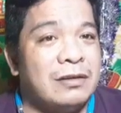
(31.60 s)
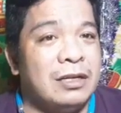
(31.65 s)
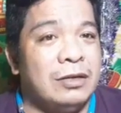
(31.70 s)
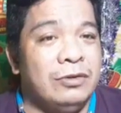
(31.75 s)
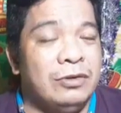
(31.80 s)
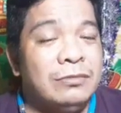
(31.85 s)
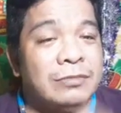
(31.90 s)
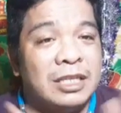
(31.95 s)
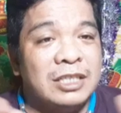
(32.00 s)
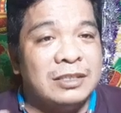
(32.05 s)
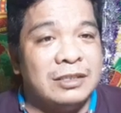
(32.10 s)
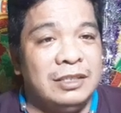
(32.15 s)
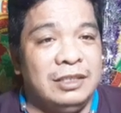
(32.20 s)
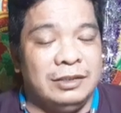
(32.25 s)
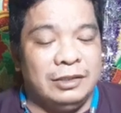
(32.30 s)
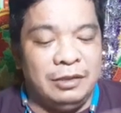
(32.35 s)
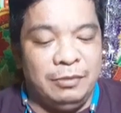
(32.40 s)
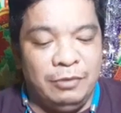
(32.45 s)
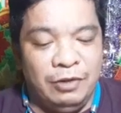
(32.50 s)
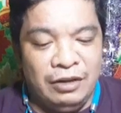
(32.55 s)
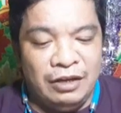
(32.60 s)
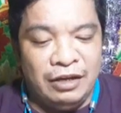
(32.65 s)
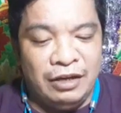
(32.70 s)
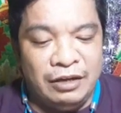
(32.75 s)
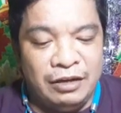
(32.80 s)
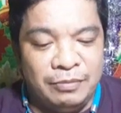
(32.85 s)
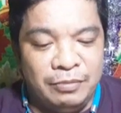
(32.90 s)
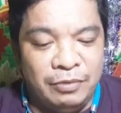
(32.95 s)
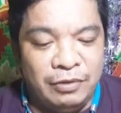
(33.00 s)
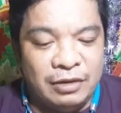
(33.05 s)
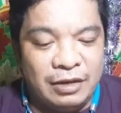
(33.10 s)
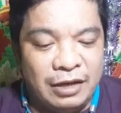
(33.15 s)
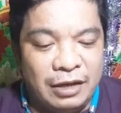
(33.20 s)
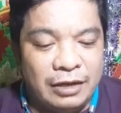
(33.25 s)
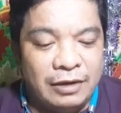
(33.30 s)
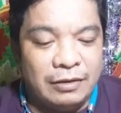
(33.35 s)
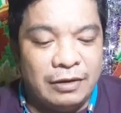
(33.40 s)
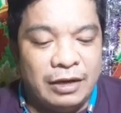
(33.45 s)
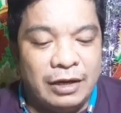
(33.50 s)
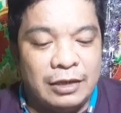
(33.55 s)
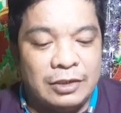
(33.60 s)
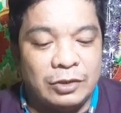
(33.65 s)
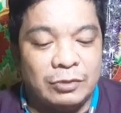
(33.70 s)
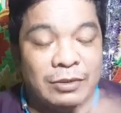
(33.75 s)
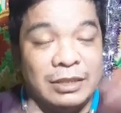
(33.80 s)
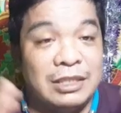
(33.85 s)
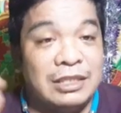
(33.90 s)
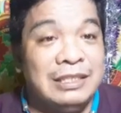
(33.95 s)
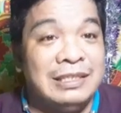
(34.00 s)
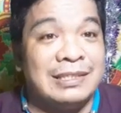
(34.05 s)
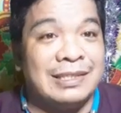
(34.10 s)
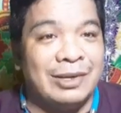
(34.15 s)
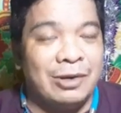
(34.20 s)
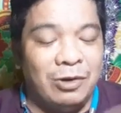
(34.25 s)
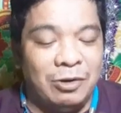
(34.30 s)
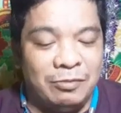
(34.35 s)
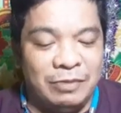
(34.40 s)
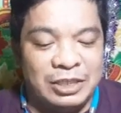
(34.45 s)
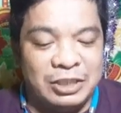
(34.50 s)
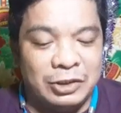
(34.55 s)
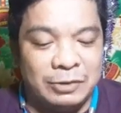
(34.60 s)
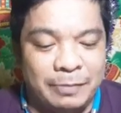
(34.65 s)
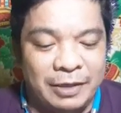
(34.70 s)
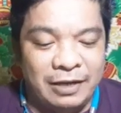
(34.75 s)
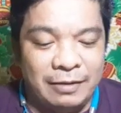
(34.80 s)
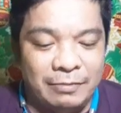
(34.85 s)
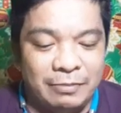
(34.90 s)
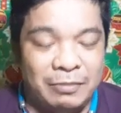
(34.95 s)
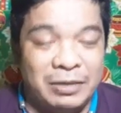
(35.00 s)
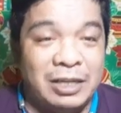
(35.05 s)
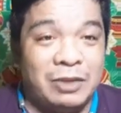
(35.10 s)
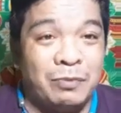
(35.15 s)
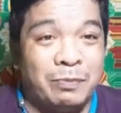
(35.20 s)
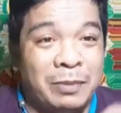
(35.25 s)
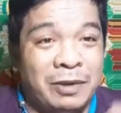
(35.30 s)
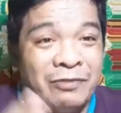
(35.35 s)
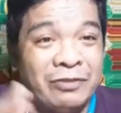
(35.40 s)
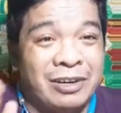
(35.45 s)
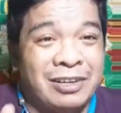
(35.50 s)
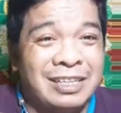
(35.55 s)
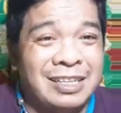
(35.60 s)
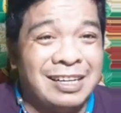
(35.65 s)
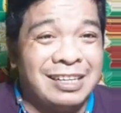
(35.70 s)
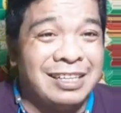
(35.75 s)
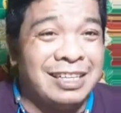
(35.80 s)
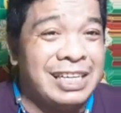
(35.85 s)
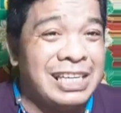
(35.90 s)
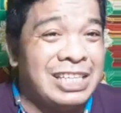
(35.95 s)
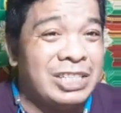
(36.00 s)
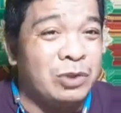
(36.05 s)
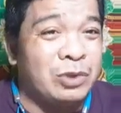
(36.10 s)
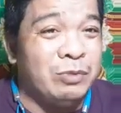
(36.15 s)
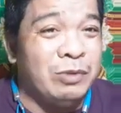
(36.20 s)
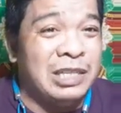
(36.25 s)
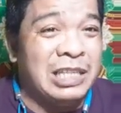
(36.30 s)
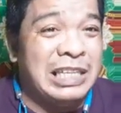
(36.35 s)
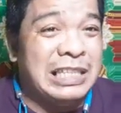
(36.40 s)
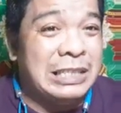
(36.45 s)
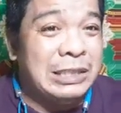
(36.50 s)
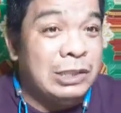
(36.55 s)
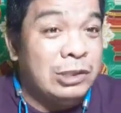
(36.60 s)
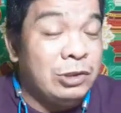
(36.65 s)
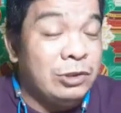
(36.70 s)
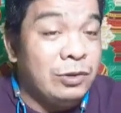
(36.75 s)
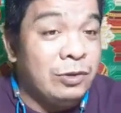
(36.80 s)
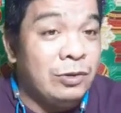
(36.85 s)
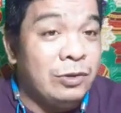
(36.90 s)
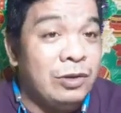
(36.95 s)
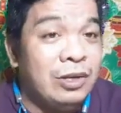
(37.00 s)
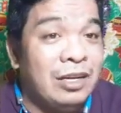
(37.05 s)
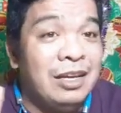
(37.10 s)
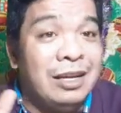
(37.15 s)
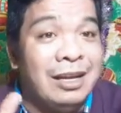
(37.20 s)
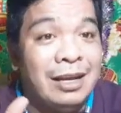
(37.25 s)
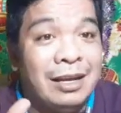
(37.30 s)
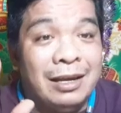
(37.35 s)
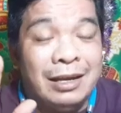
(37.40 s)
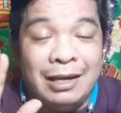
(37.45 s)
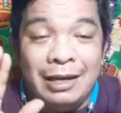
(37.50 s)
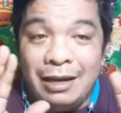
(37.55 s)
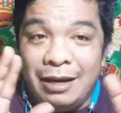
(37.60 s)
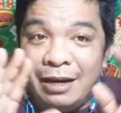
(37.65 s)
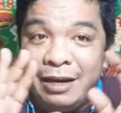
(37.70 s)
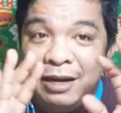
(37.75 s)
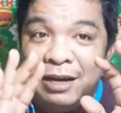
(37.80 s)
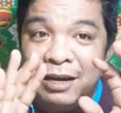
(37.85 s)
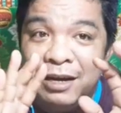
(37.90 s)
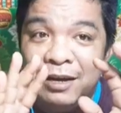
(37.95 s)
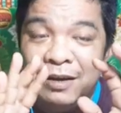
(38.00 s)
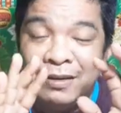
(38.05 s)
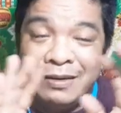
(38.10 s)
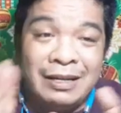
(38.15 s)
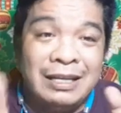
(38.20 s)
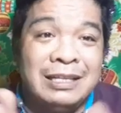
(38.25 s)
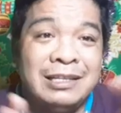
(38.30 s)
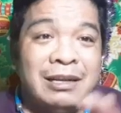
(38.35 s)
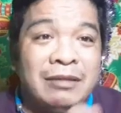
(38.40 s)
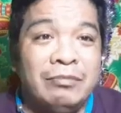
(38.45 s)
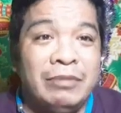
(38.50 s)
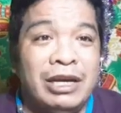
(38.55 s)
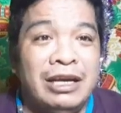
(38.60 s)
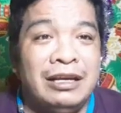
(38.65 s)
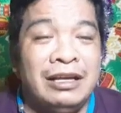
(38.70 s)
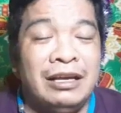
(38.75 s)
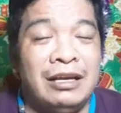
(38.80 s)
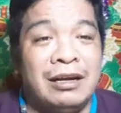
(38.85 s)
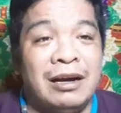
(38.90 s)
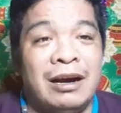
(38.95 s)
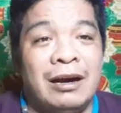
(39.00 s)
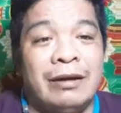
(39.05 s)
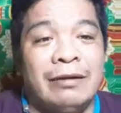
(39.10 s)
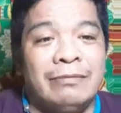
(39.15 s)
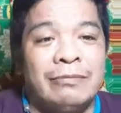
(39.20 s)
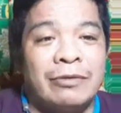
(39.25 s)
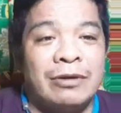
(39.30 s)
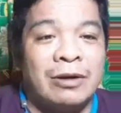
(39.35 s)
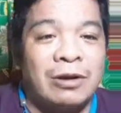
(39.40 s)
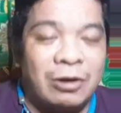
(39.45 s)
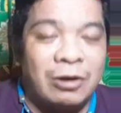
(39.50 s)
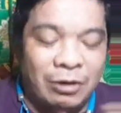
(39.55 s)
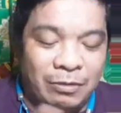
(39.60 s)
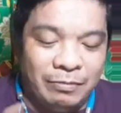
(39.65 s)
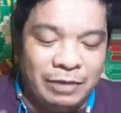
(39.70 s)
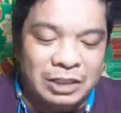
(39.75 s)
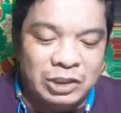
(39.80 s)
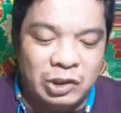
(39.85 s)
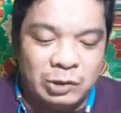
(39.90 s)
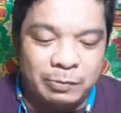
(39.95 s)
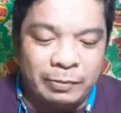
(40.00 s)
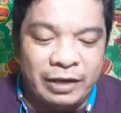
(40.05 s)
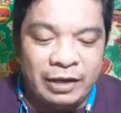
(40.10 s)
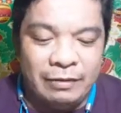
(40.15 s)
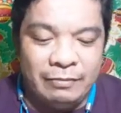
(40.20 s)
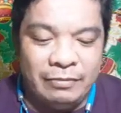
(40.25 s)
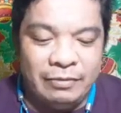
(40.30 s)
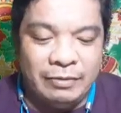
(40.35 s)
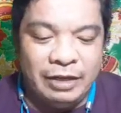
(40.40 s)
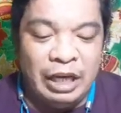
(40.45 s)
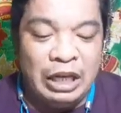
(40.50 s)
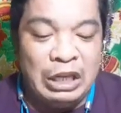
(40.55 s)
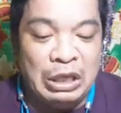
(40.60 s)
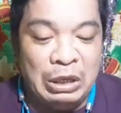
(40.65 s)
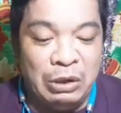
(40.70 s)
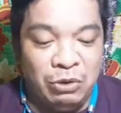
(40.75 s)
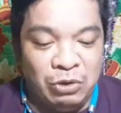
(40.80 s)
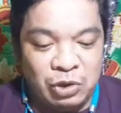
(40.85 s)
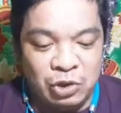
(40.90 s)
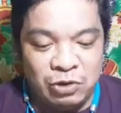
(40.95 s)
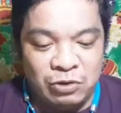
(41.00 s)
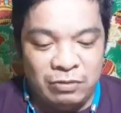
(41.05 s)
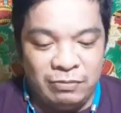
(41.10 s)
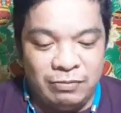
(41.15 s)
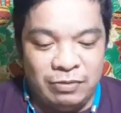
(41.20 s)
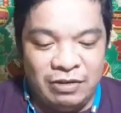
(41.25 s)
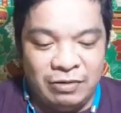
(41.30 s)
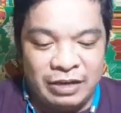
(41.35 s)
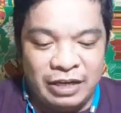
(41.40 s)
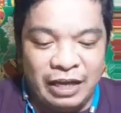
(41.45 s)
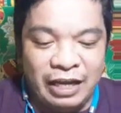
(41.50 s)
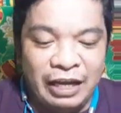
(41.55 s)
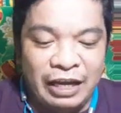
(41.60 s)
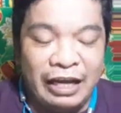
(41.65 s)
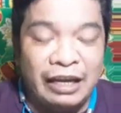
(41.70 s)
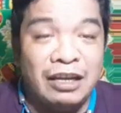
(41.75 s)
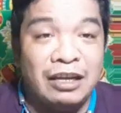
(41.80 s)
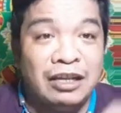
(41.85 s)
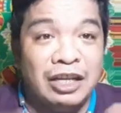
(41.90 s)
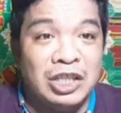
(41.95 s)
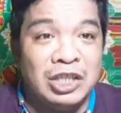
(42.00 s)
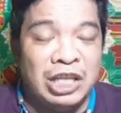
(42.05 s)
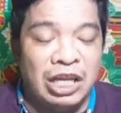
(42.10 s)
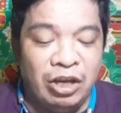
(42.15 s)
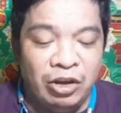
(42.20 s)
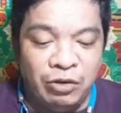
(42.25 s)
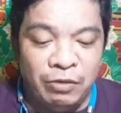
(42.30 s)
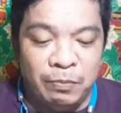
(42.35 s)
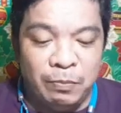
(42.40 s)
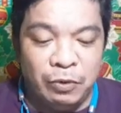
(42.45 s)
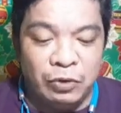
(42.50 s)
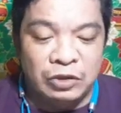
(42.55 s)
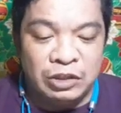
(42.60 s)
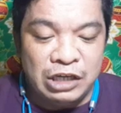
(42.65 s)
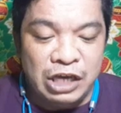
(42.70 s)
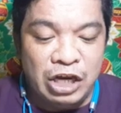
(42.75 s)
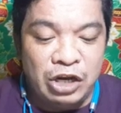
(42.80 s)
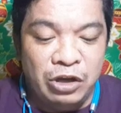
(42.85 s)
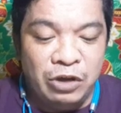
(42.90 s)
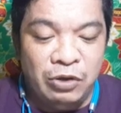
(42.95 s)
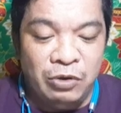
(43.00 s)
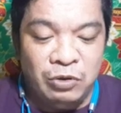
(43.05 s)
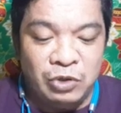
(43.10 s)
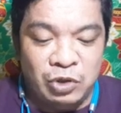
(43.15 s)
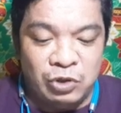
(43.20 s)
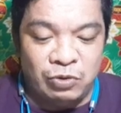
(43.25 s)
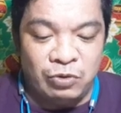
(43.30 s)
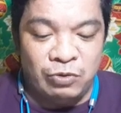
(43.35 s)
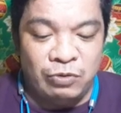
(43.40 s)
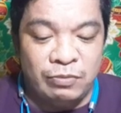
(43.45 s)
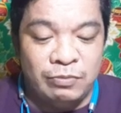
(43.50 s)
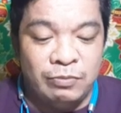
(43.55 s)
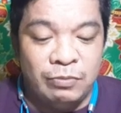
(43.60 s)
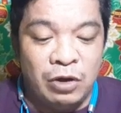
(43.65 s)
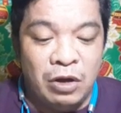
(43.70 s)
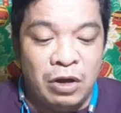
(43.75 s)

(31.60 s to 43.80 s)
video, magsisimula na po tayo guys what is comment spam. But before that guys, we need to uh, read the meaning of comment spam in YouTube. Okay? Anything you put in YouTube